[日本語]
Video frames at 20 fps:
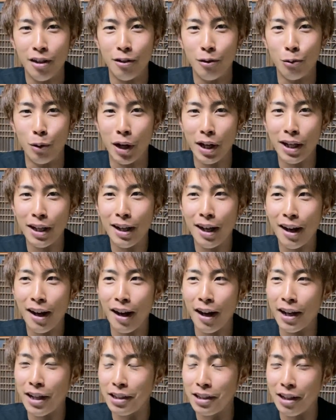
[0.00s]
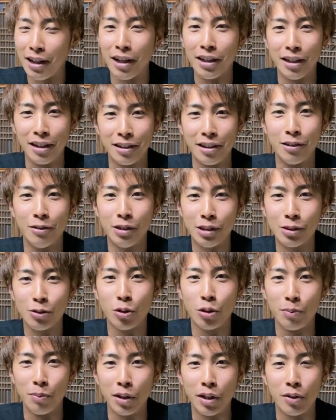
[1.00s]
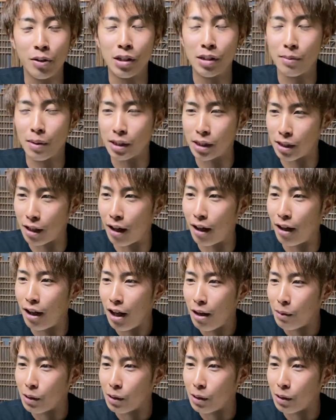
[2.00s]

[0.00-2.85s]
y が相手なんやっていうのはすごくびっくりしました。